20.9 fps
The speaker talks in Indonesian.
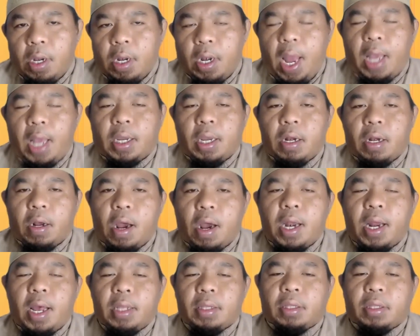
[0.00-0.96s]
Lakin
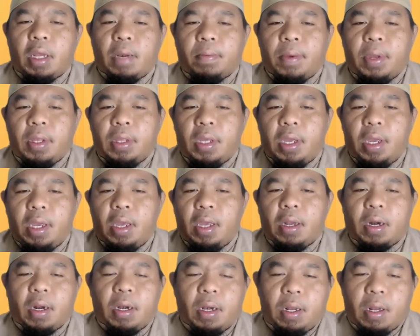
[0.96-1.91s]
qala at tirmidhi
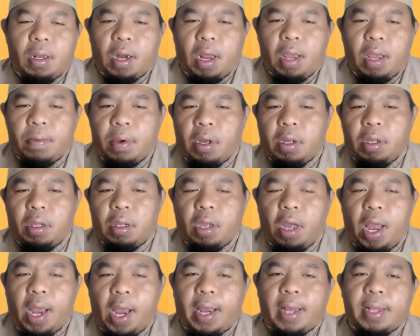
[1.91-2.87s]

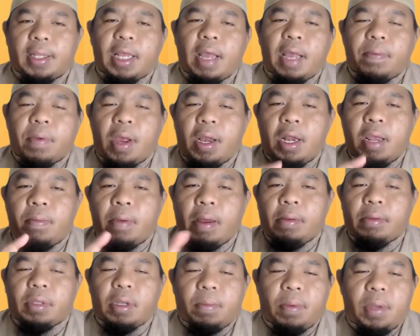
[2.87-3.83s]
rahimahullah akan tapi
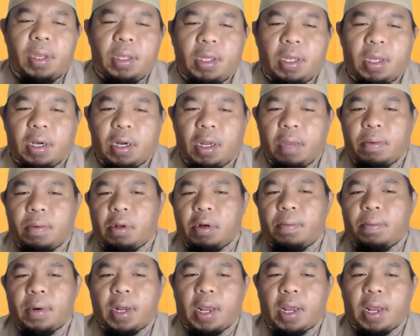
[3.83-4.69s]
Al-Imam At-Tirmidhi rahimahullah